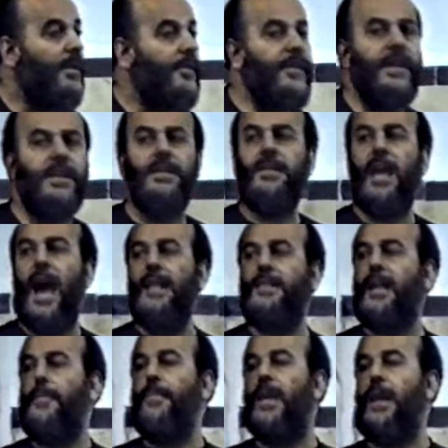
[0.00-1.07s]
في قطاعات
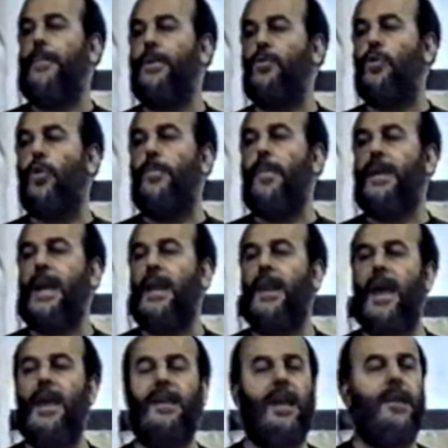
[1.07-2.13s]
كبيره بتقول مكان
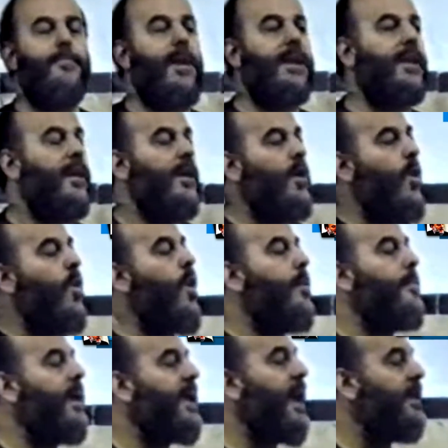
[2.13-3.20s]
الهيكل مك... هو
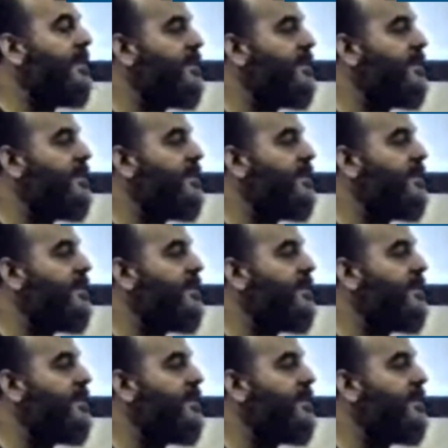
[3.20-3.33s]
مكان